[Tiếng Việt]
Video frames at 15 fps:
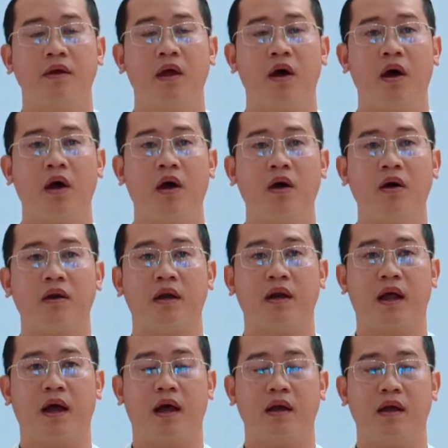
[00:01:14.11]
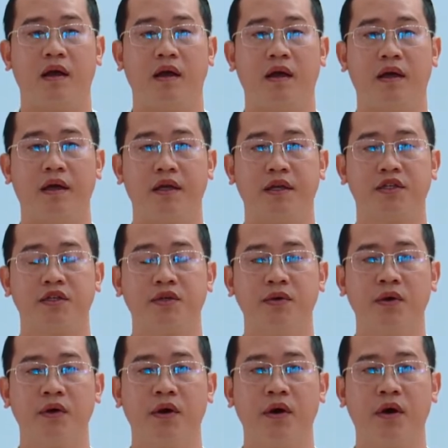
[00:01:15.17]
Đó là lời
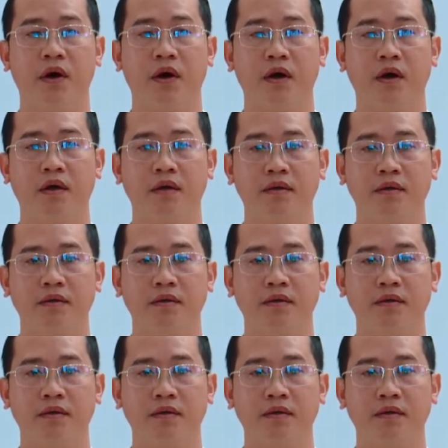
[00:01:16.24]
Chúa.